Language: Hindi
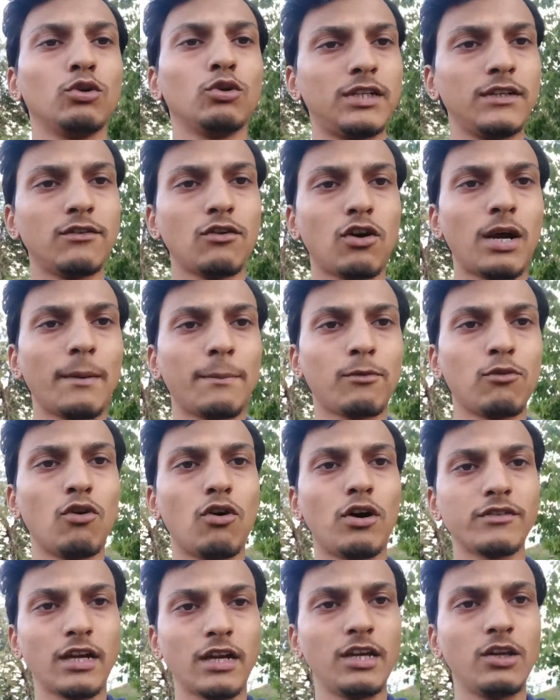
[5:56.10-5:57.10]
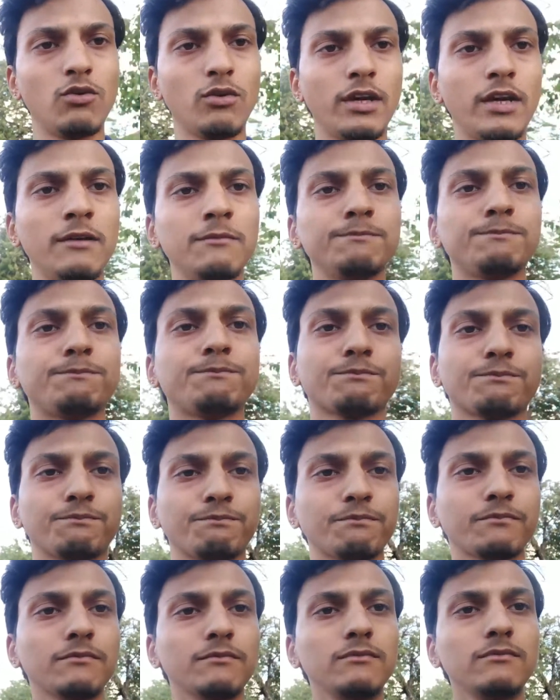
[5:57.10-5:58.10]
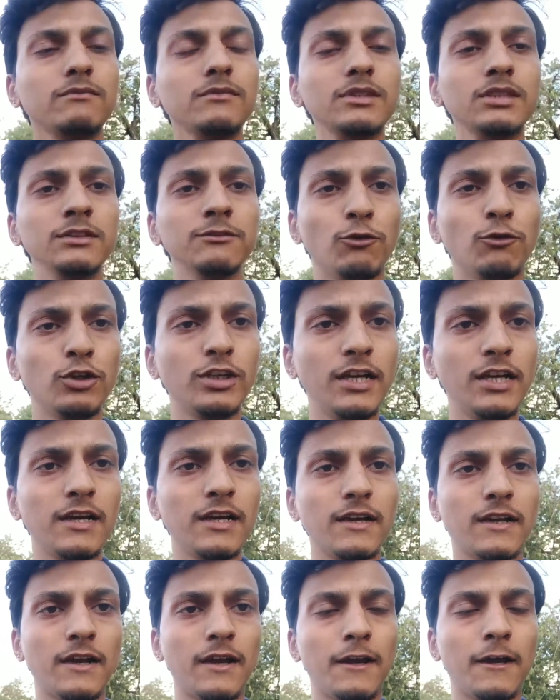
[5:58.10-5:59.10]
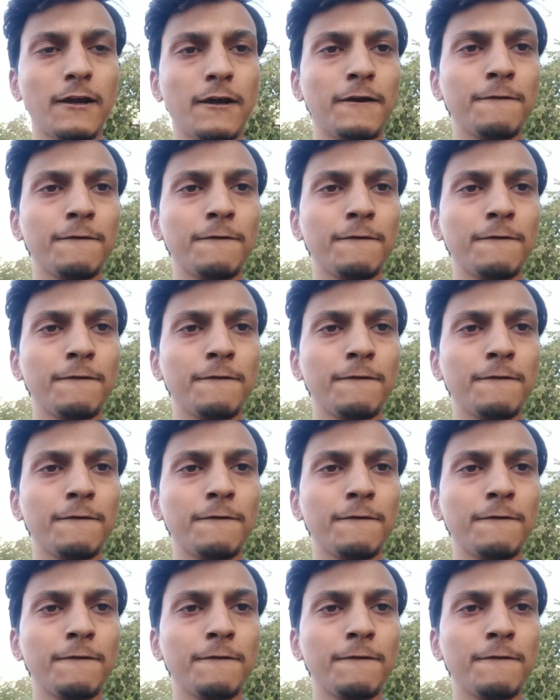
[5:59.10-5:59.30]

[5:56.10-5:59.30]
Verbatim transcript: दो चीज़ें आपको और चाहिए होंगी वो ये कि